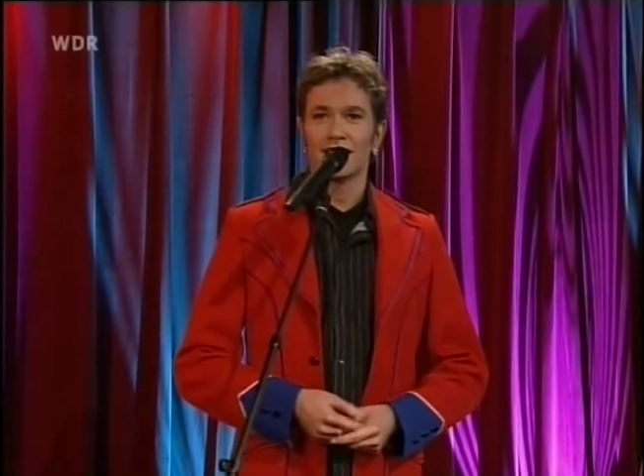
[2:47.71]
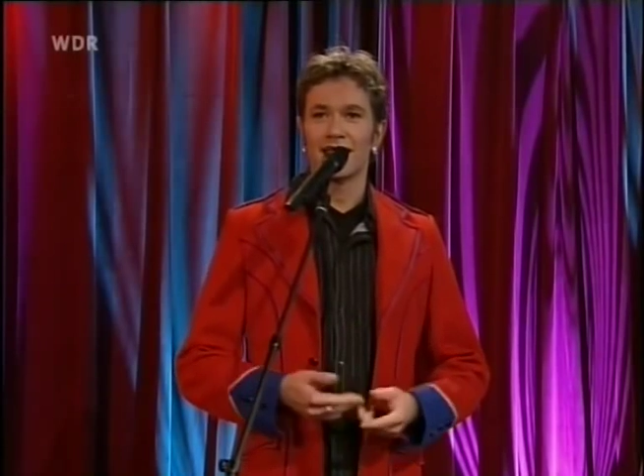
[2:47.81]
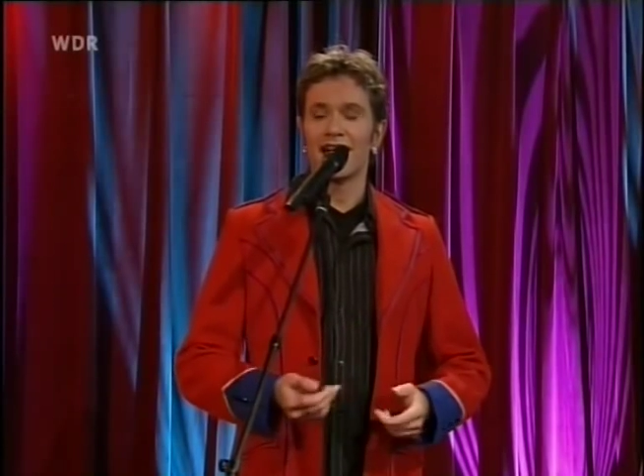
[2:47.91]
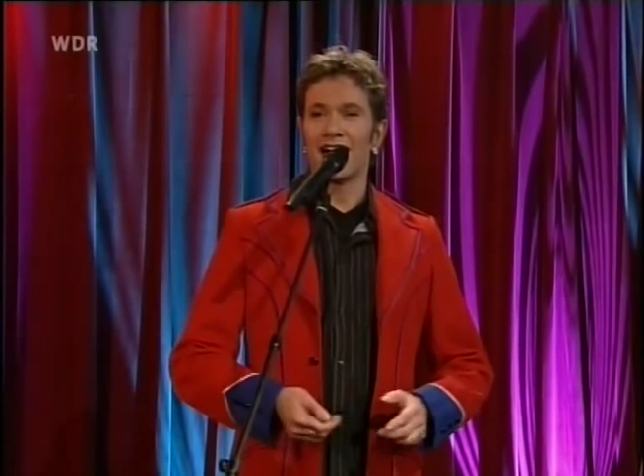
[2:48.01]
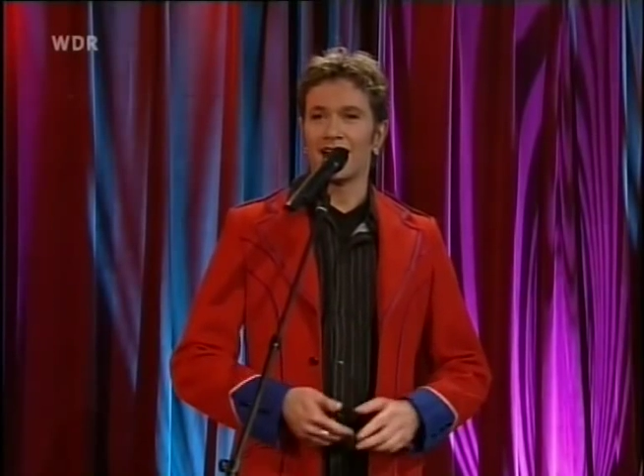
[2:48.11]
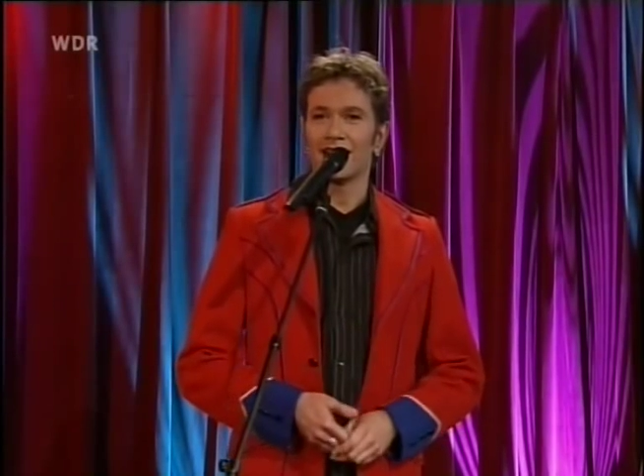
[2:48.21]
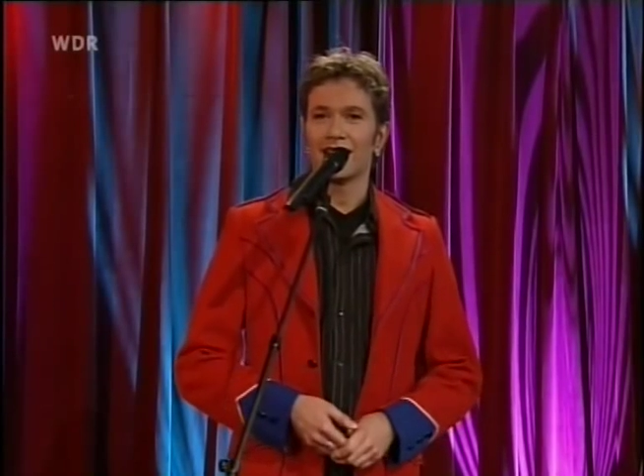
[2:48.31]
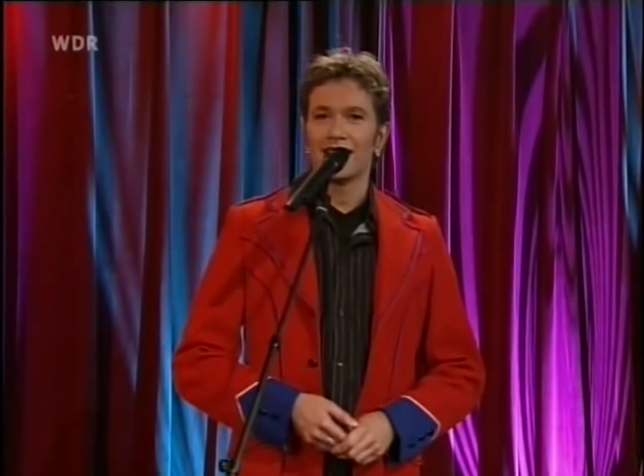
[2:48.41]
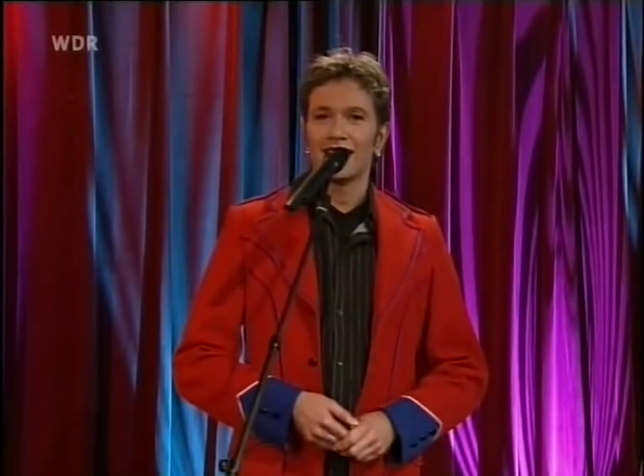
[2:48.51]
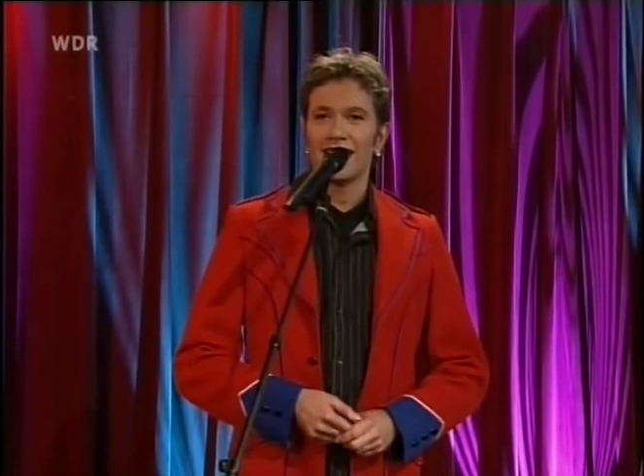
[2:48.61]
naja,
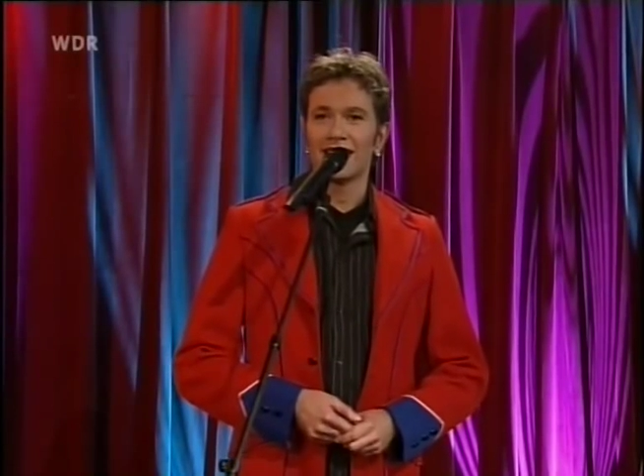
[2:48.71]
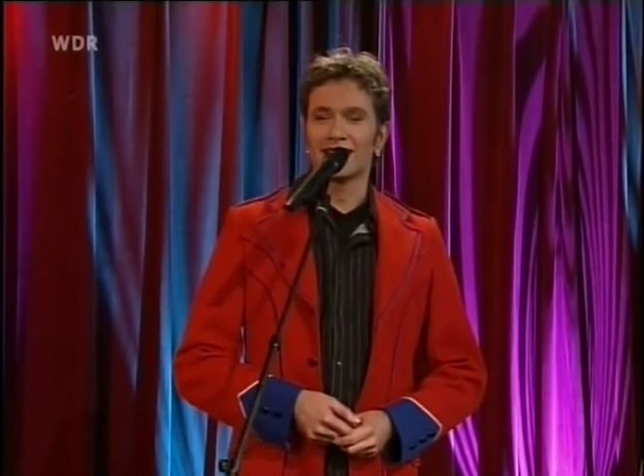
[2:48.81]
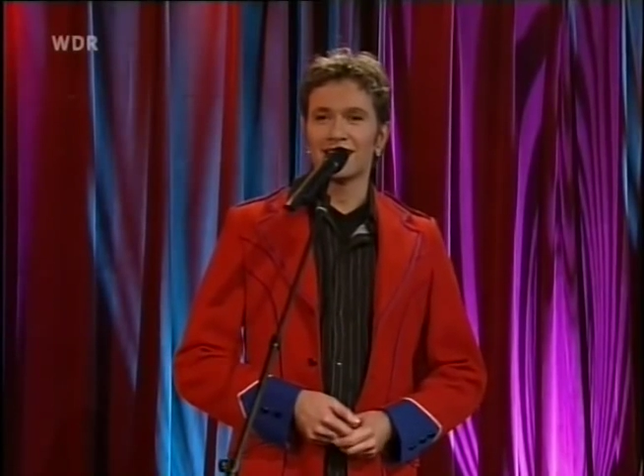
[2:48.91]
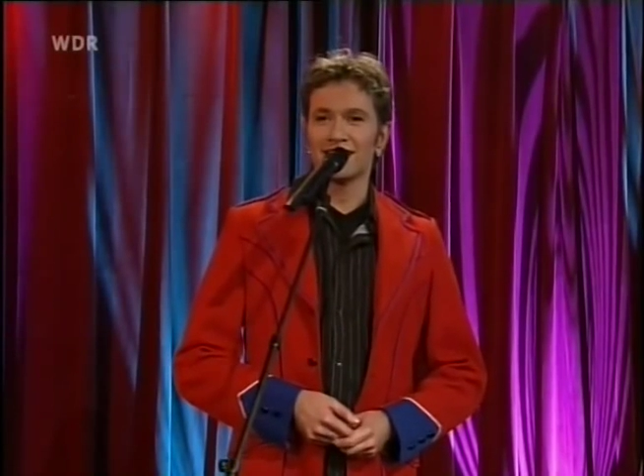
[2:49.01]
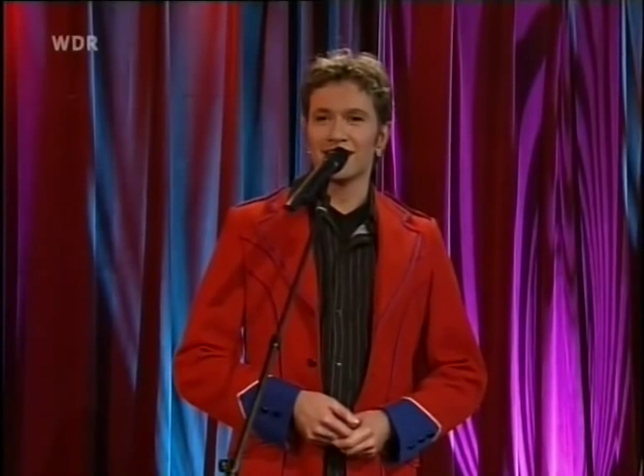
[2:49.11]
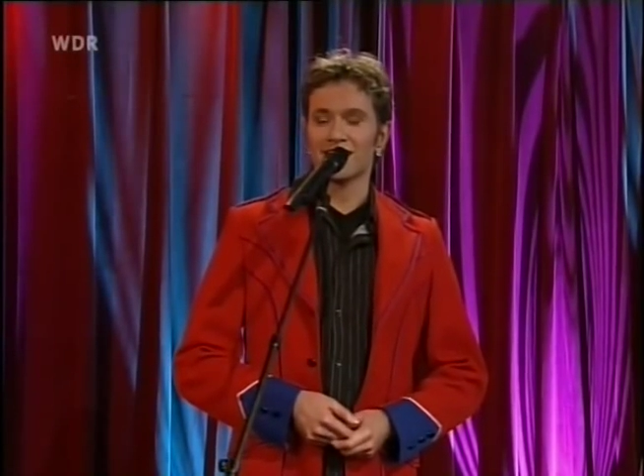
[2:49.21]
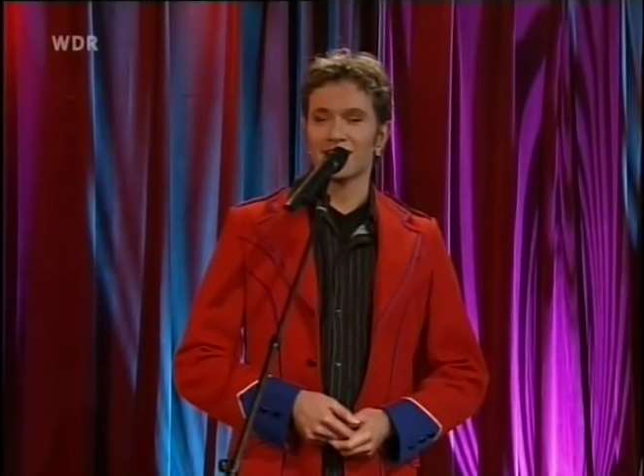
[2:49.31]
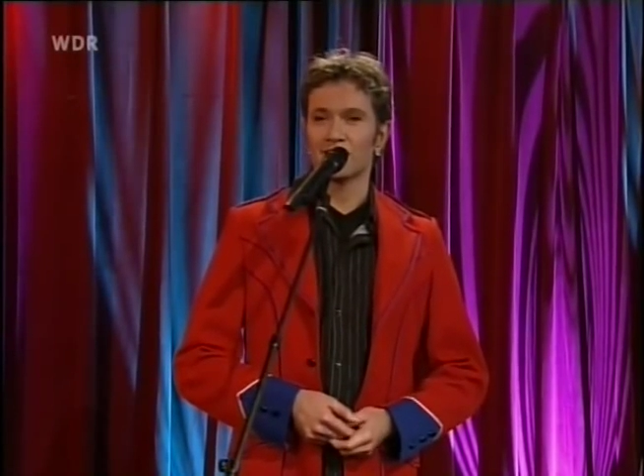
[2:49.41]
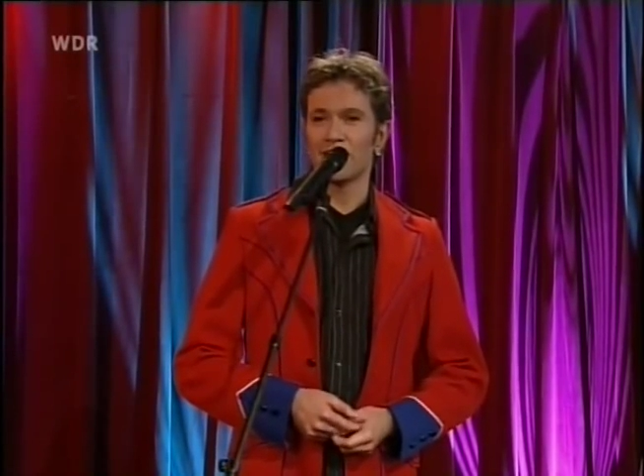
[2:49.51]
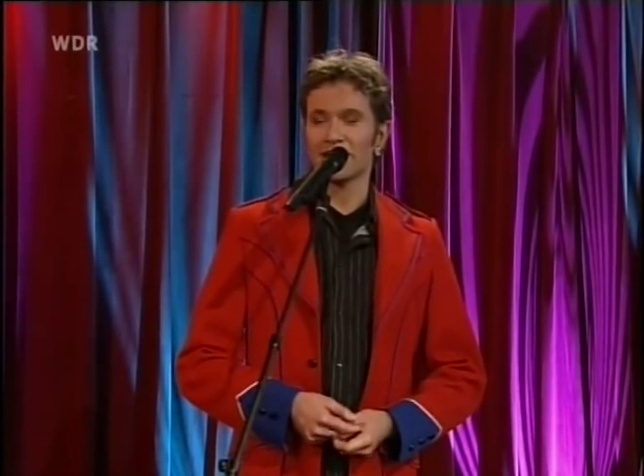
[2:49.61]
ein Kind, das
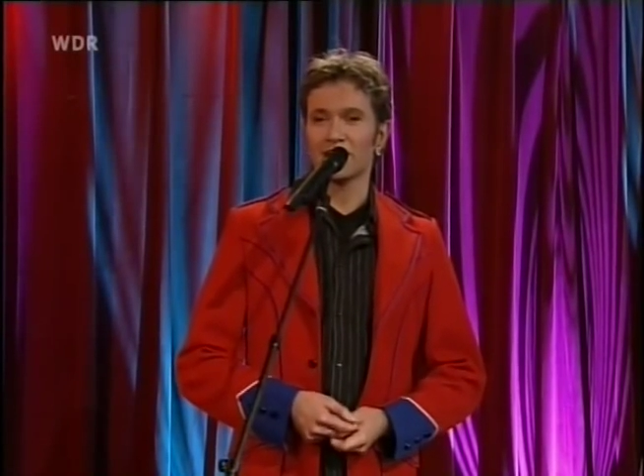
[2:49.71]
ans Bett